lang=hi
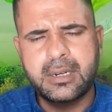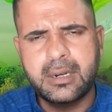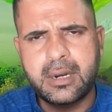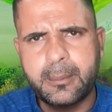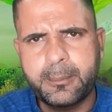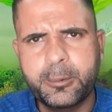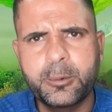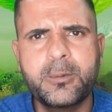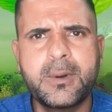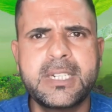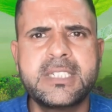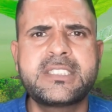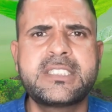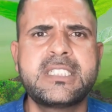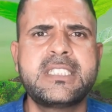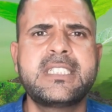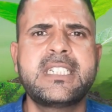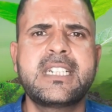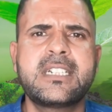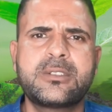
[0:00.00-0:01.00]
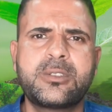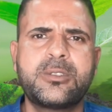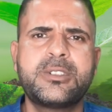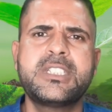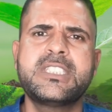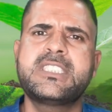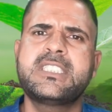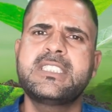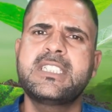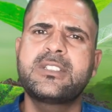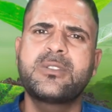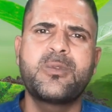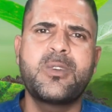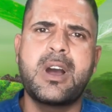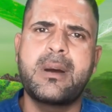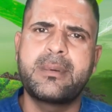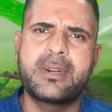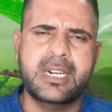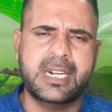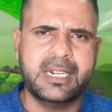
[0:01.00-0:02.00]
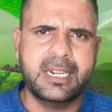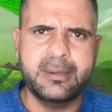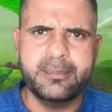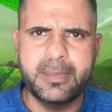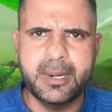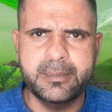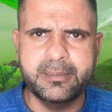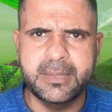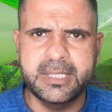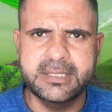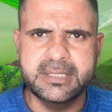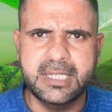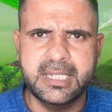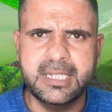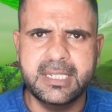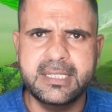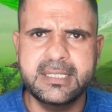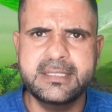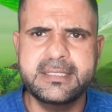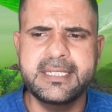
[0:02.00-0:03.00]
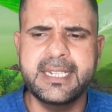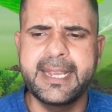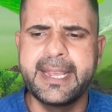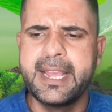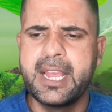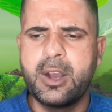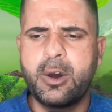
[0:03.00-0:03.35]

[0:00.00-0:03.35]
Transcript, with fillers: अप्रूवल चाहिए अथॉरिटी चाहिए तो वो आप डायरेक्ट डिपार्टमेंट से ले लीजिए